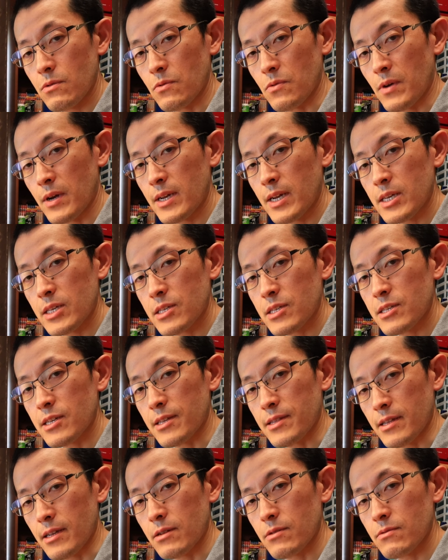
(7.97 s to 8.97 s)
お話
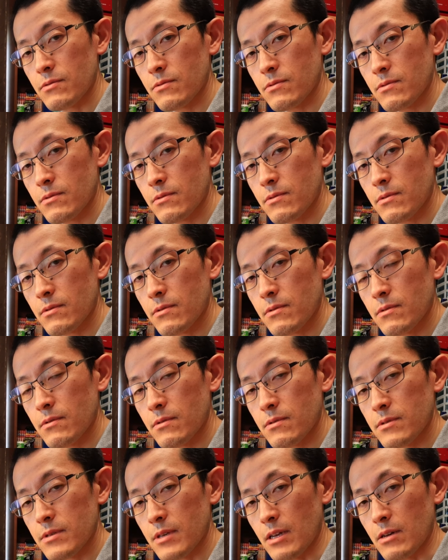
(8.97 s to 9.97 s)
チャンネル
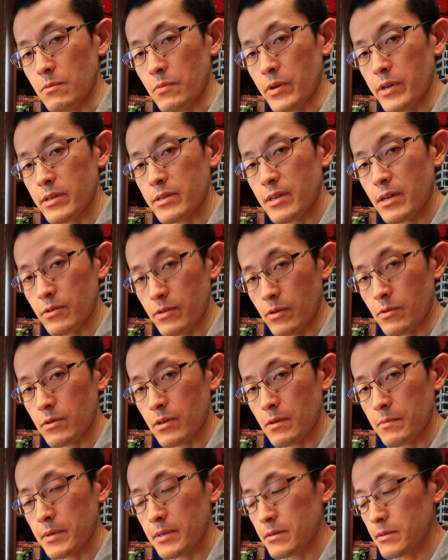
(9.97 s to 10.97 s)
セルバイサルでござ
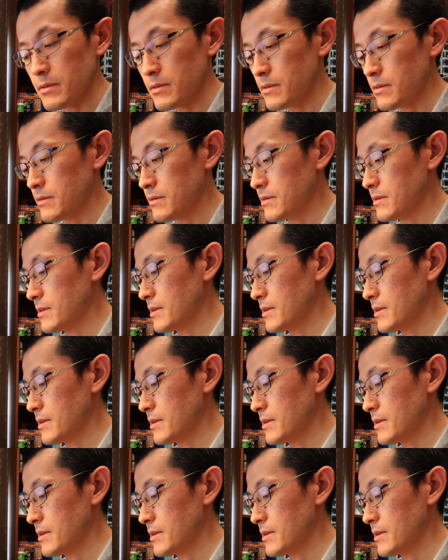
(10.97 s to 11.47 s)
います